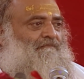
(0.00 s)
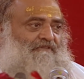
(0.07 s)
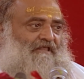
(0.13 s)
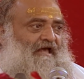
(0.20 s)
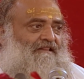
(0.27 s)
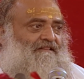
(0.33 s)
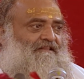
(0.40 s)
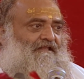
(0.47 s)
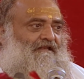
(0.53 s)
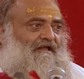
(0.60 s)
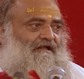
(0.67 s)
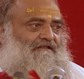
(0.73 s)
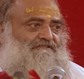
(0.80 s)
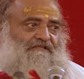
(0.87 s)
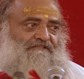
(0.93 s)
ध्यान
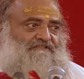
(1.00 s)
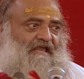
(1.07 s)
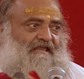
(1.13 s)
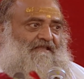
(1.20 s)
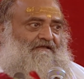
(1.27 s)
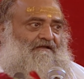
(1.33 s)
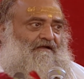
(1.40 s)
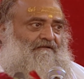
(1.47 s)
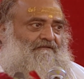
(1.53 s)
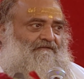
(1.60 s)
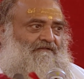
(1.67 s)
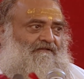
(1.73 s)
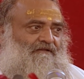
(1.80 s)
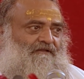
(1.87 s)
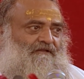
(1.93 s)
देना सच्चाई का
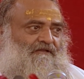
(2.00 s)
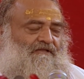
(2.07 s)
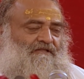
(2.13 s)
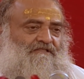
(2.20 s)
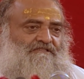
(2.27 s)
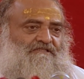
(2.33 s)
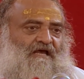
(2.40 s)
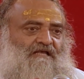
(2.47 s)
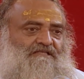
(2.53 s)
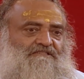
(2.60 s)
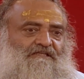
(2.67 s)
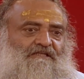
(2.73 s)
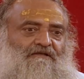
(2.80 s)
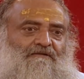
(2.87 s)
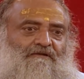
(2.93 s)
जहाँ श्री